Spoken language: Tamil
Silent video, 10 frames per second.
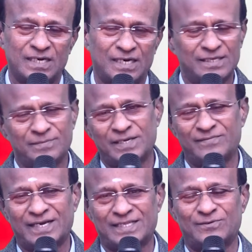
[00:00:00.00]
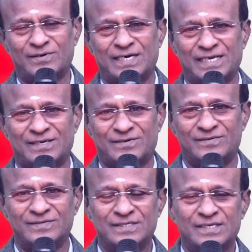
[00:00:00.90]
அதே எப்படியும் வாரத்தில் ஒரு நாளைக்கு
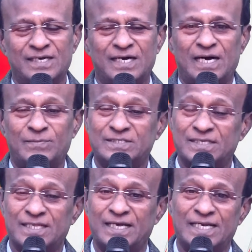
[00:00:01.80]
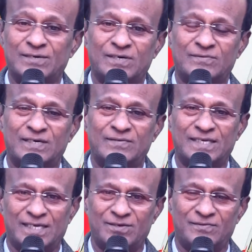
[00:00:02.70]
இருக்கும் அப்போ சிறுதானிய உணவுகள்
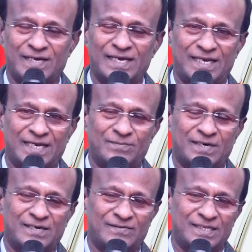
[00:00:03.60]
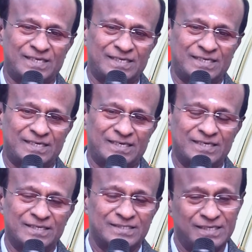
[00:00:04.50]
வந்து ஏதோ வகையில் நம்மக்கிட்ட வந்து
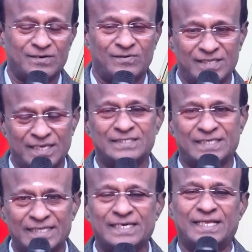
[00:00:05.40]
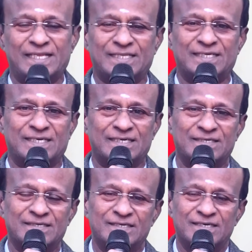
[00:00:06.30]
சின்ன குழந்தையில் சேர்ந்துக்கிட்டே தான் இருந்திருக்கு
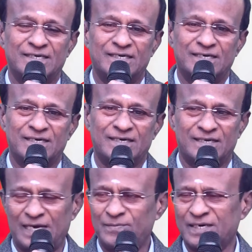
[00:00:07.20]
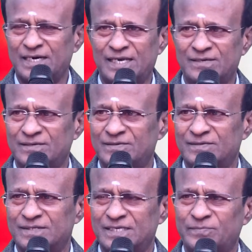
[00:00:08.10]
கிராமங்கள்லேயும்
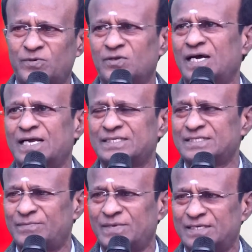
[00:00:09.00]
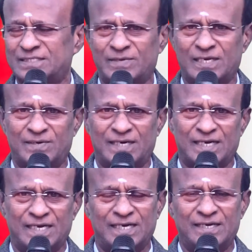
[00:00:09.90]
எப்போதும் அரிசி சமையல் சமைக்க
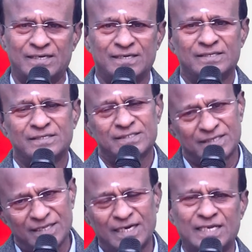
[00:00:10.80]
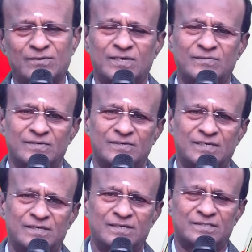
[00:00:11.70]
மாட்டாங்க சிறுதானிய உணவு
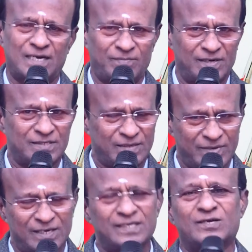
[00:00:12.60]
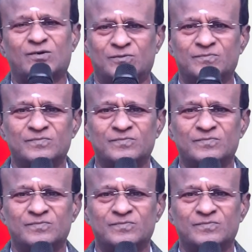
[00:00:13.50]
சாப்பா சமையலும் இருக்கும்